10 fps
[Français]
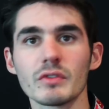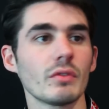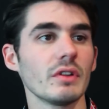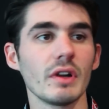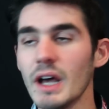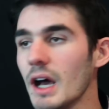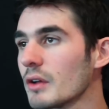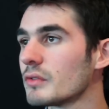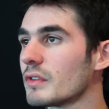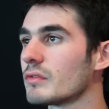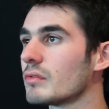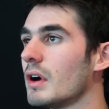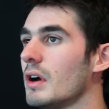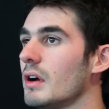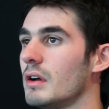que ce soit dans l'art, que ce soit
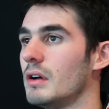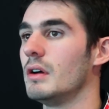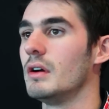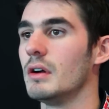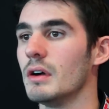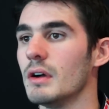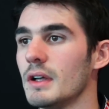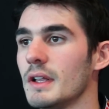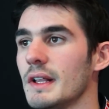euh,